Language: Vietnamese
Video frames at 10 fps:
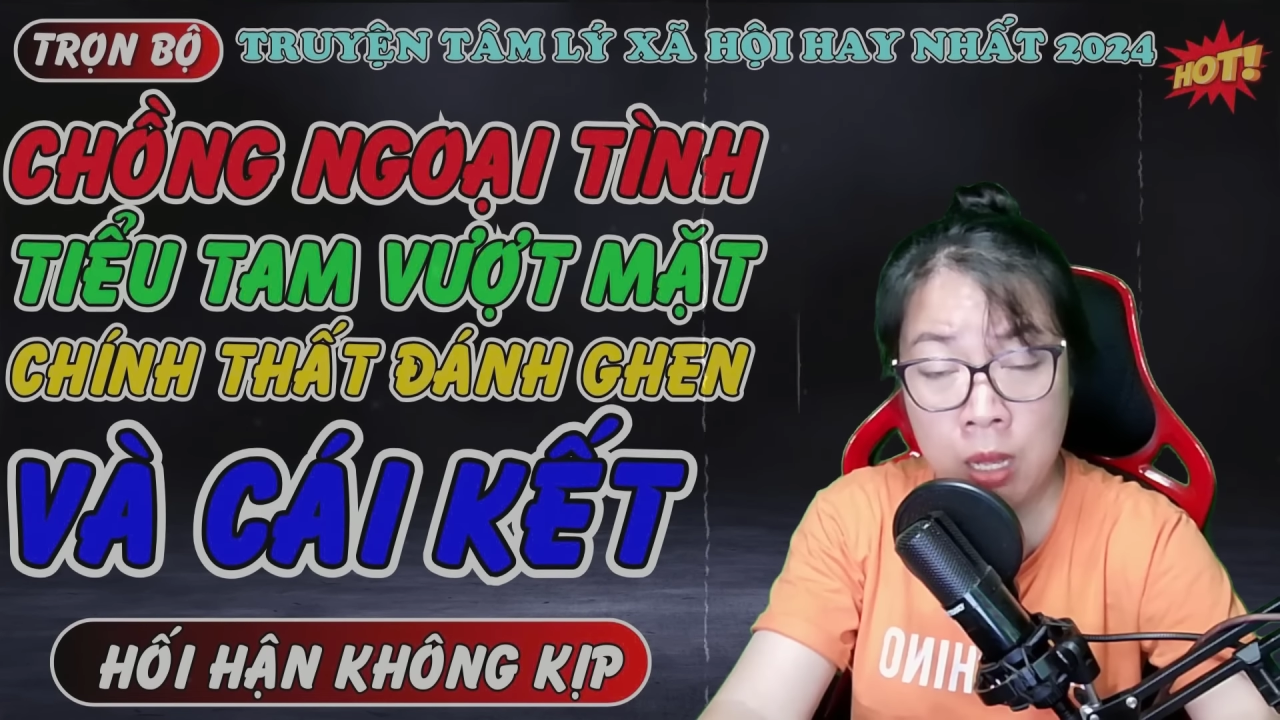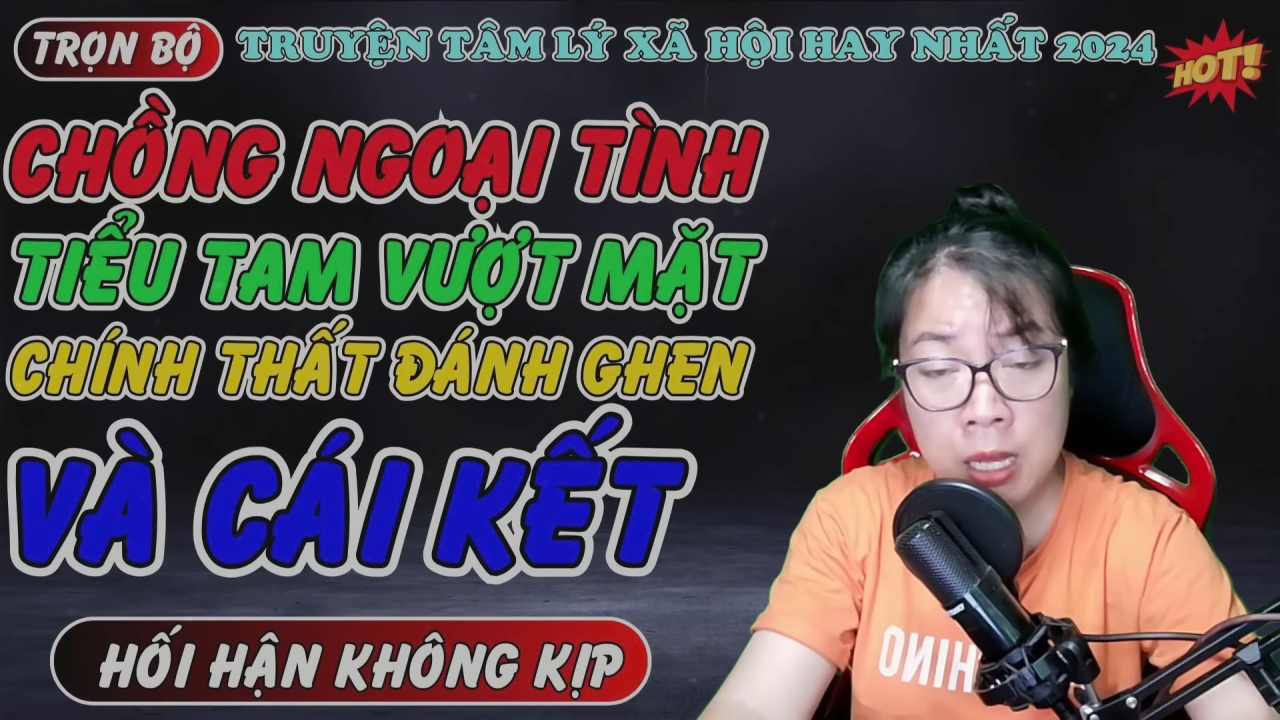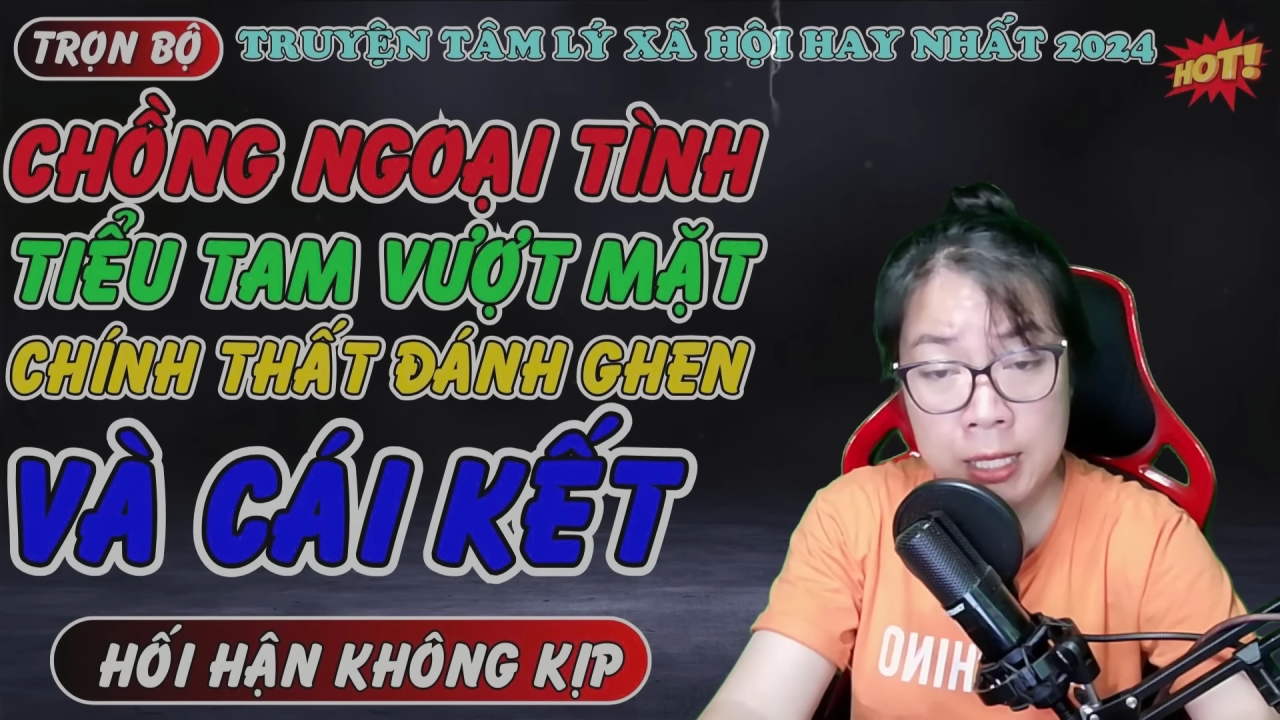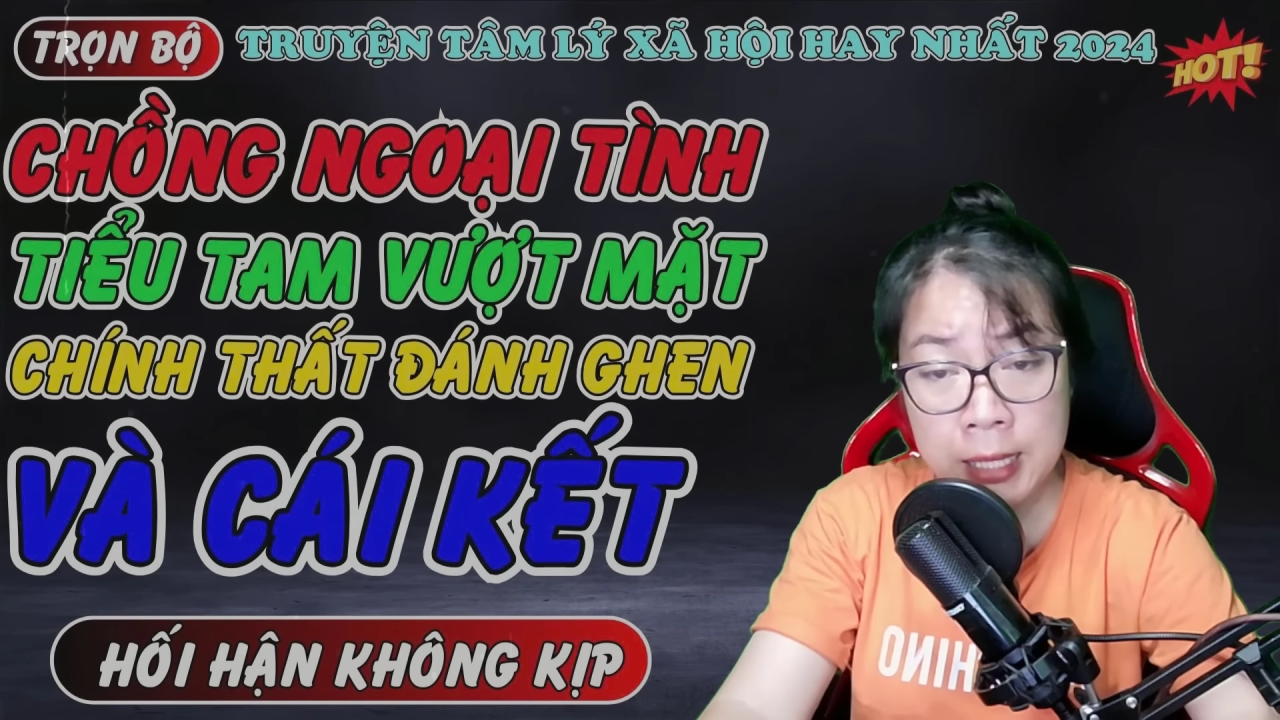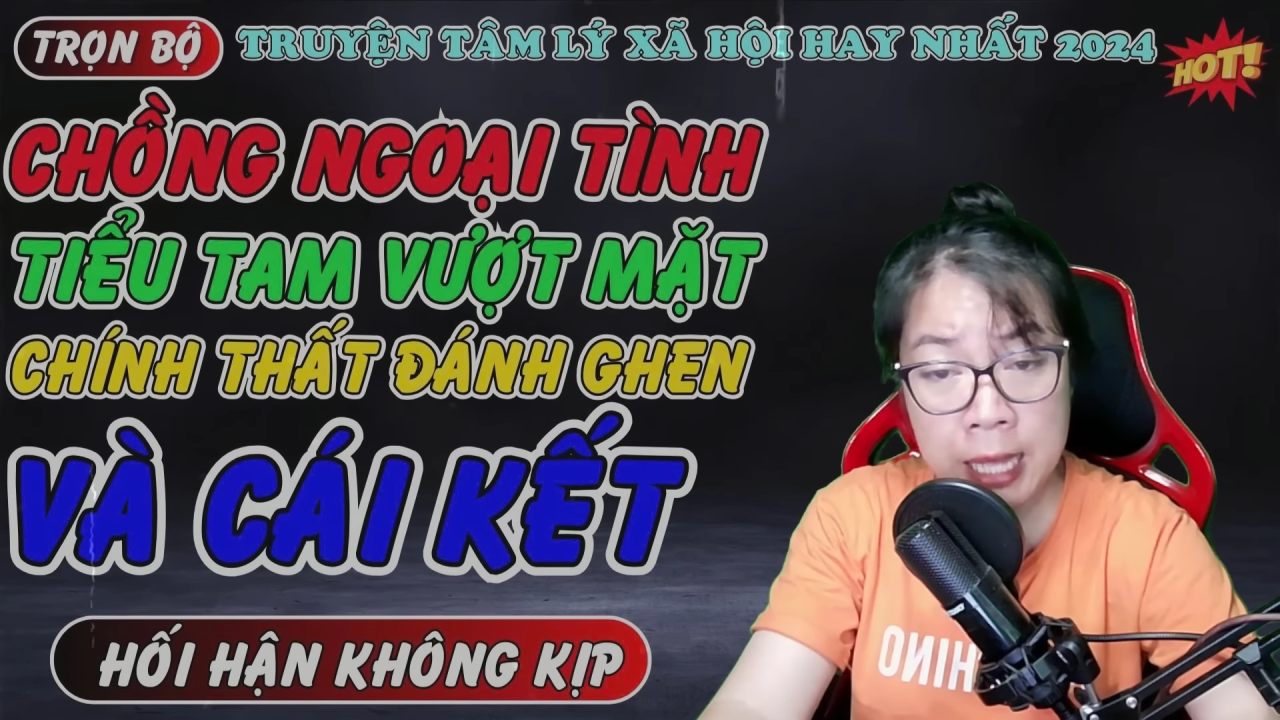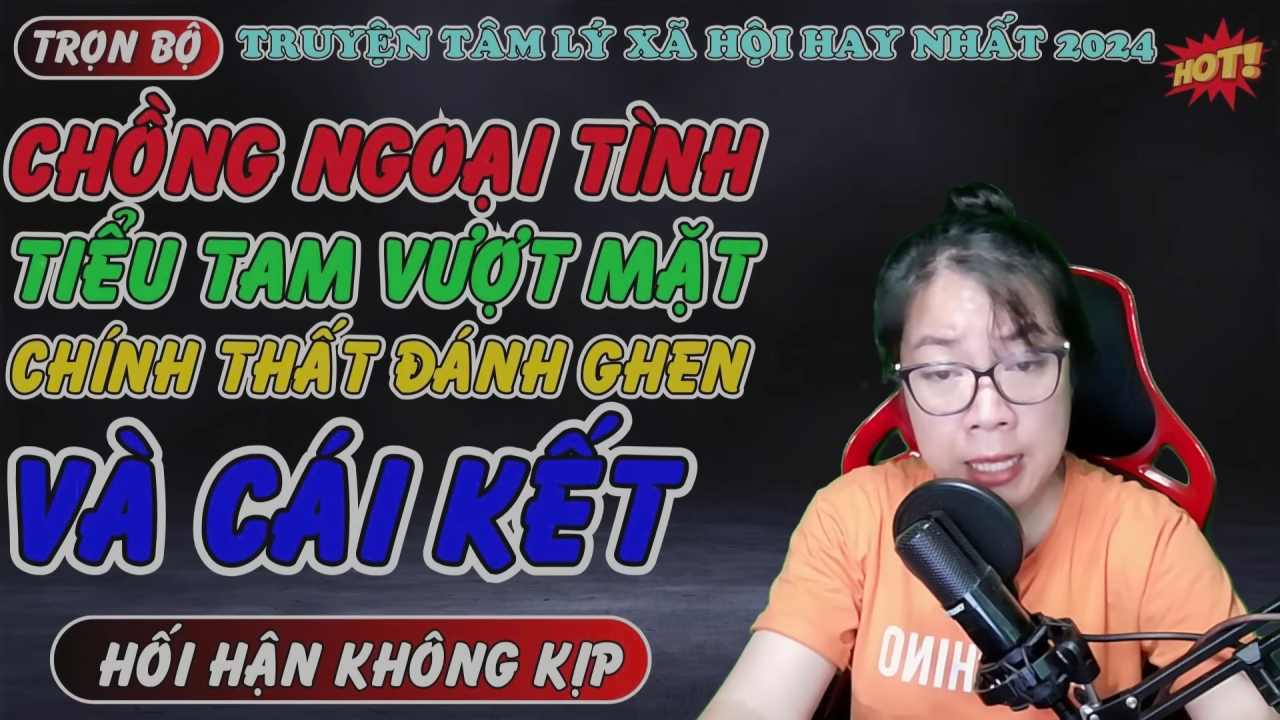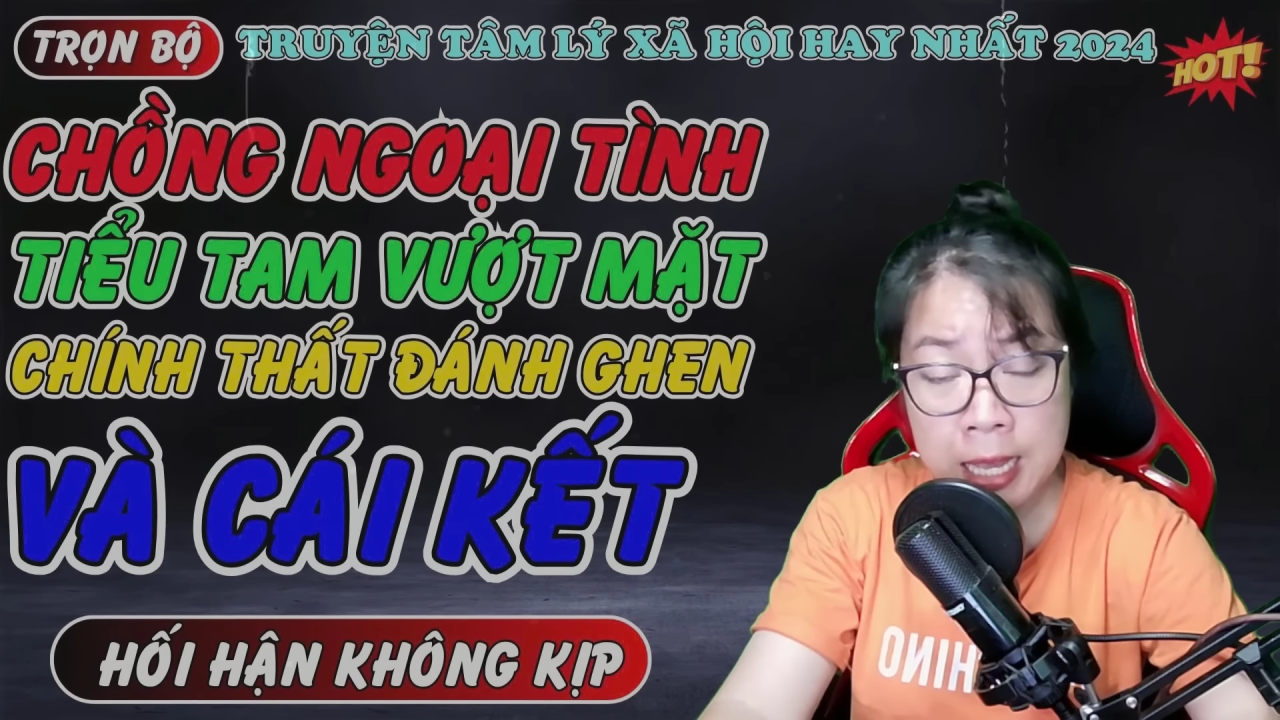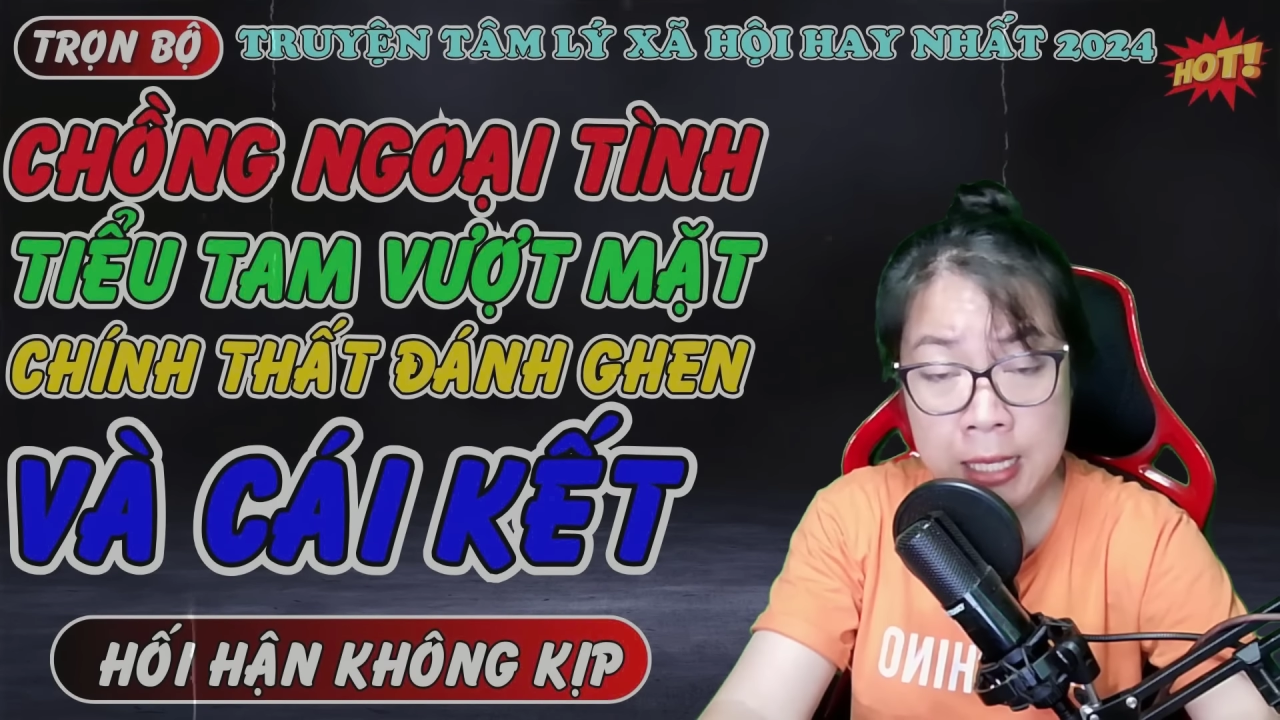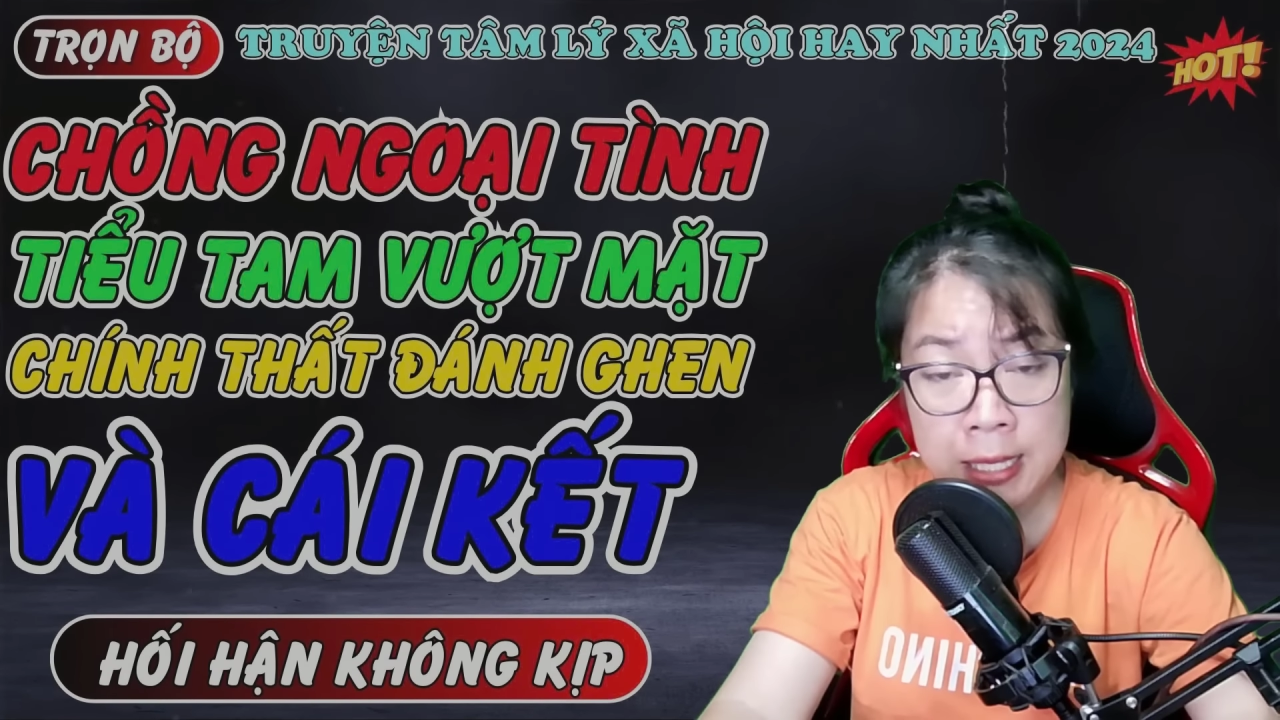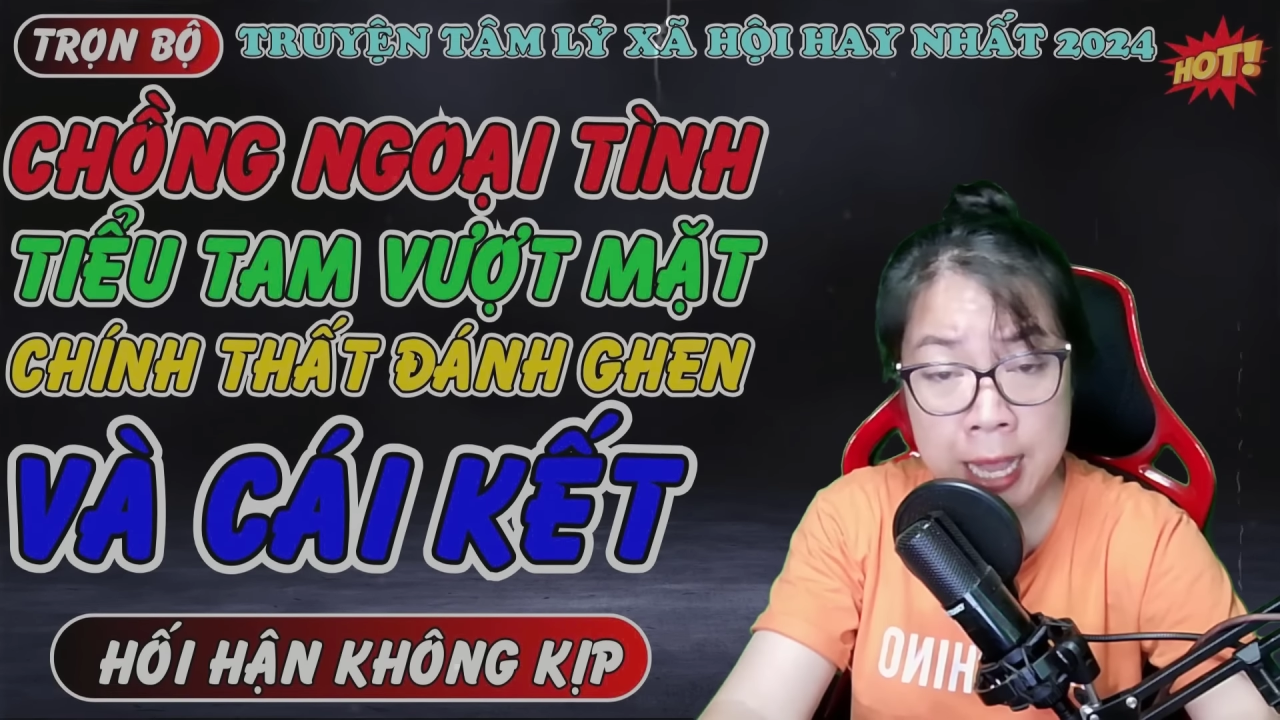chị ta
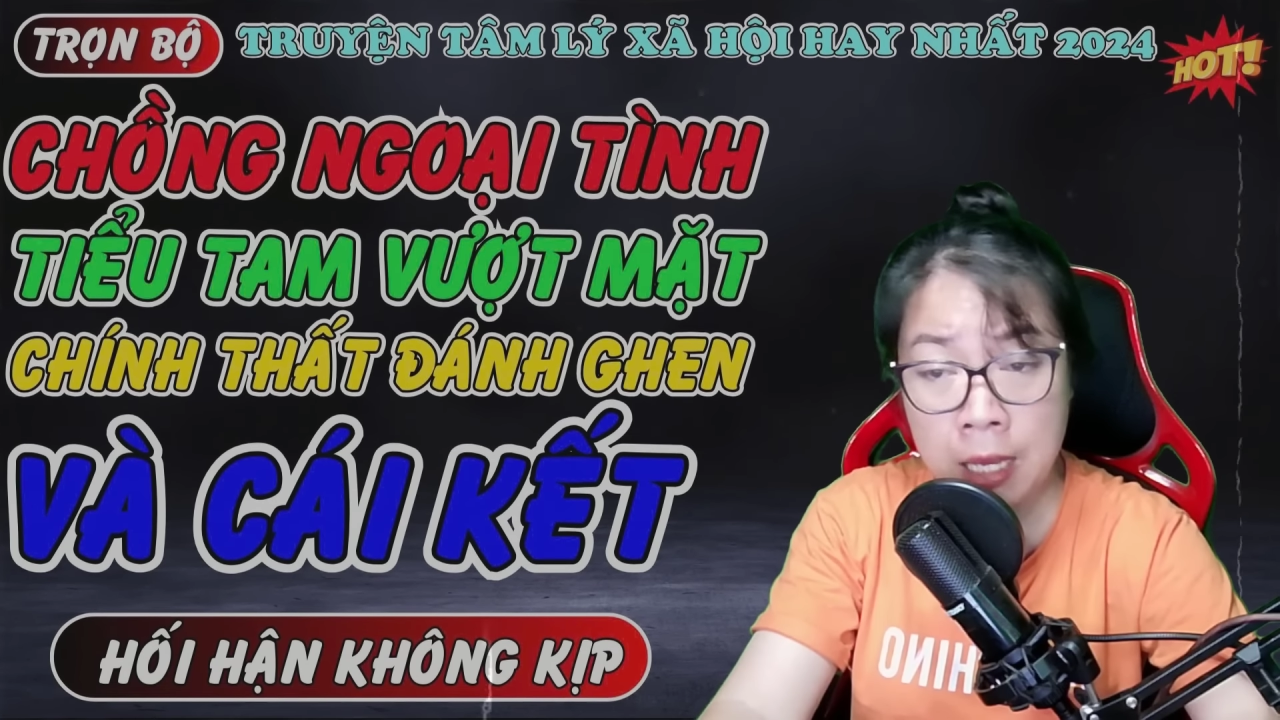chạy xe